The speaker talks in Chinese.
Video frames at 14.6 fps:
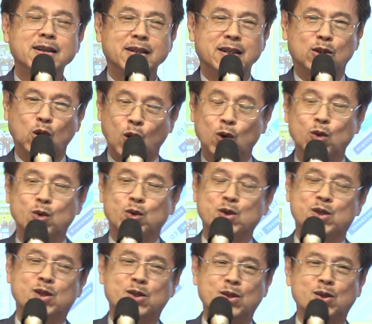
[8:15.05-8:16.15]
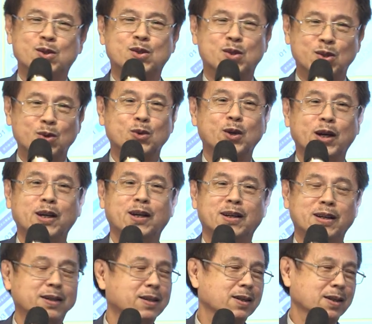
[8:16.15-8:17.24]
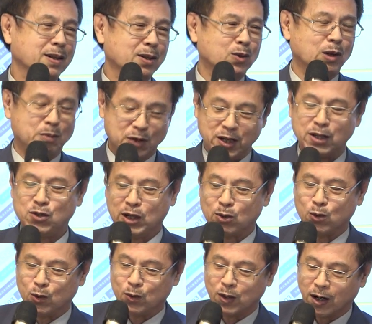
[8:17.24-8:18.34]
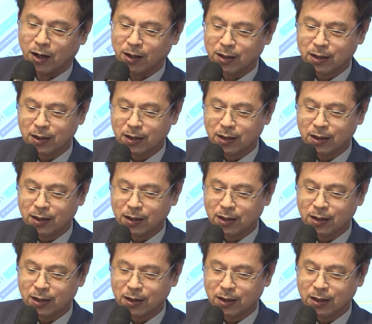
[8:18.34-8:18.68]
的投入是是会会比较辛苦哈。